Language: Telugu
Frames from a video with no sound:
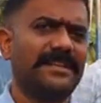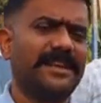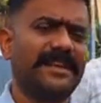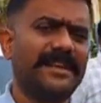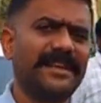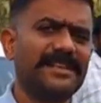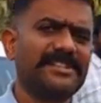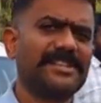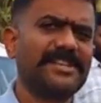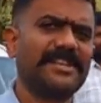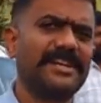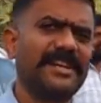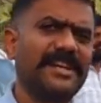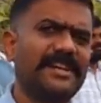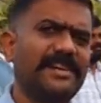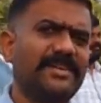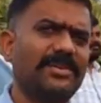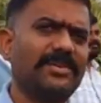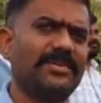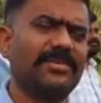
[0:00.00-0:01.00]
ఇరిగేషన్
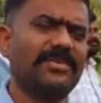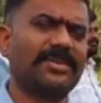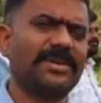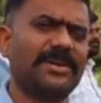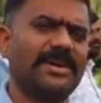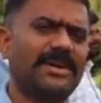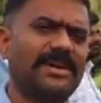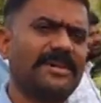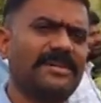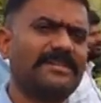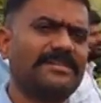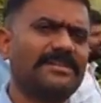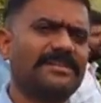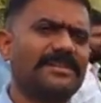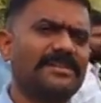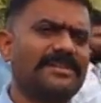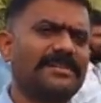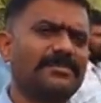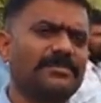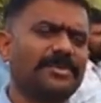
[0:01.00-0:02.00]
ల్యాండ్లో ఒక
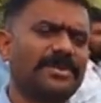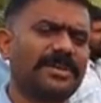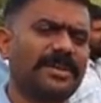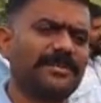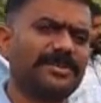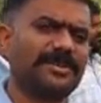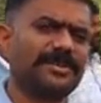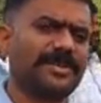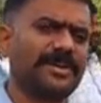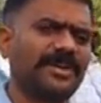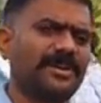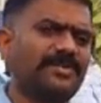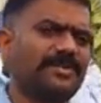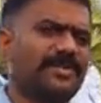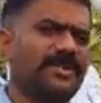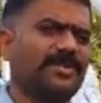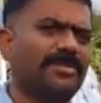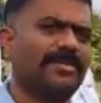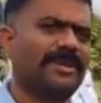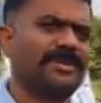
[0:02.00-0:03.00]
ముఖ్యమంత్రిగా
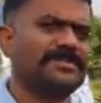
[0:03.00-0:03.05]
ఉన్నావు